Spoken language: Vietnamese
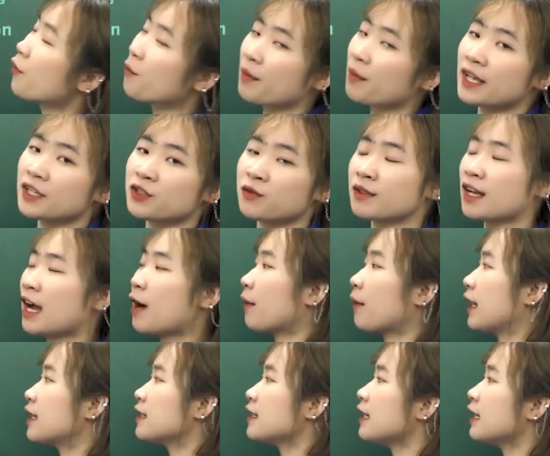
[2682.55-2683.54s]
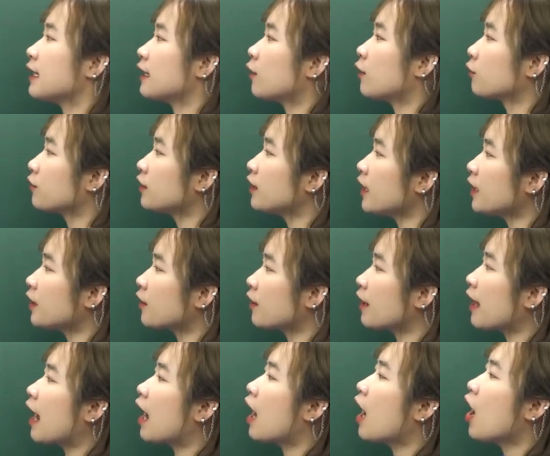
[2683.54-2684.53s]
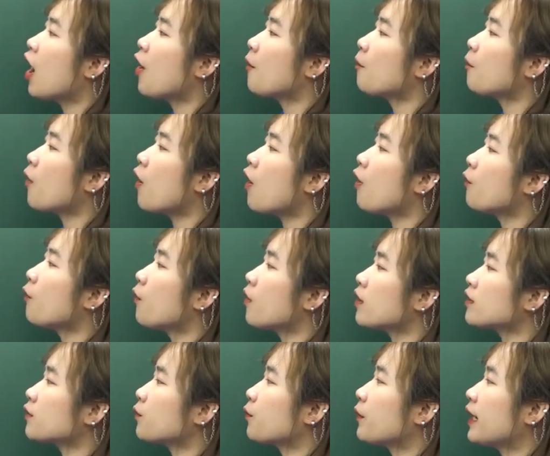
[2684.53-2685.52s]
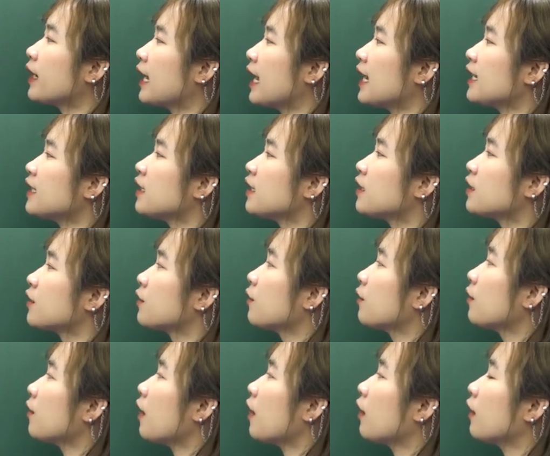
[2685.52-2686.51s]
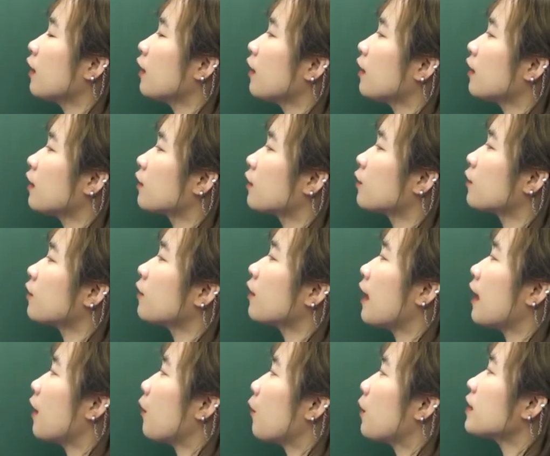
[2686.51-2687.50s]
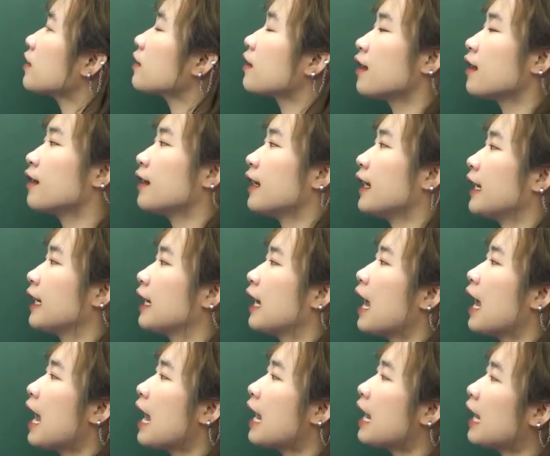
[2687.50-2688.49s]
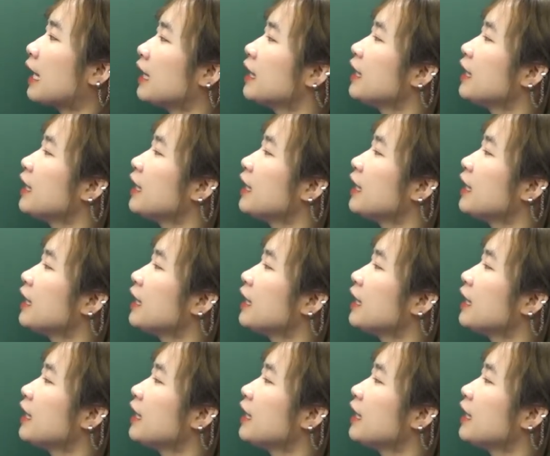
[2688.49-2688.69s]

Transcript: Hôm nay chúng ta học cái gì? Đầu tiên đó là more words related to uh, to language learning là